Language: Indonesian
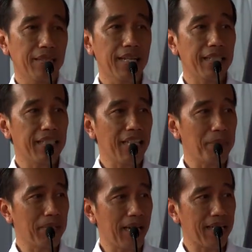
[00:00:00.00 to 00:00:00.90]
Dan kita
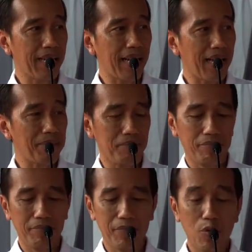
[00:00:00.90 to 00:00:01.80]
berharap
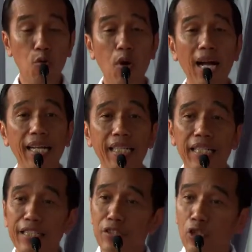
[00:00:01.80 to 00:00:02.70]
uang
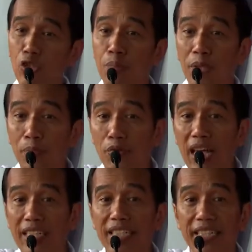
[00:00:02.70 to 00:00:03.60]
ini terus
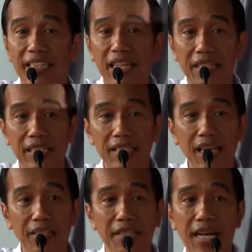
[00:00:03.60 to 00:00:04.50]
berputar di
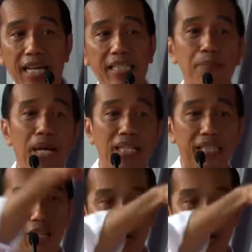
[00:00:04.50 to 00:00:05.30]
desa-desa, jangan kembali ke